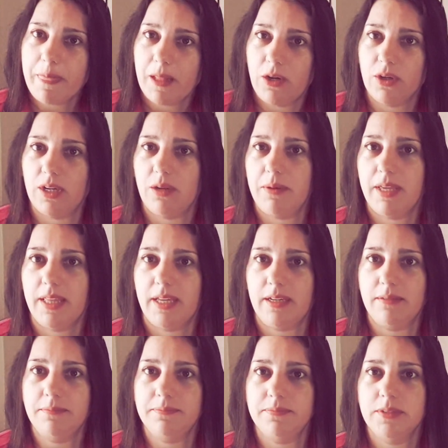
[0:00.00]
lo que le voy a
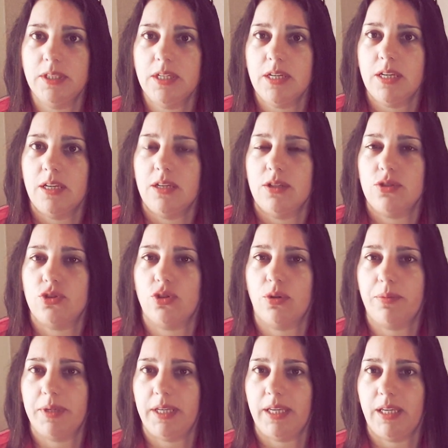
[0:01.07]
dar
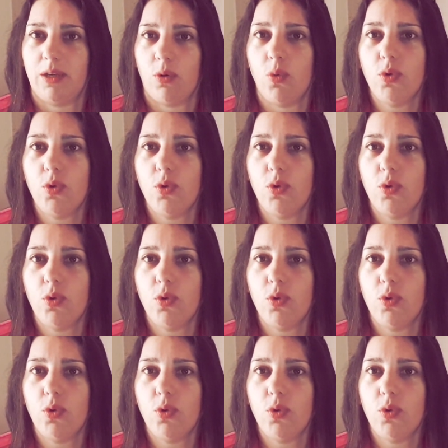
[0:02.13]
sobre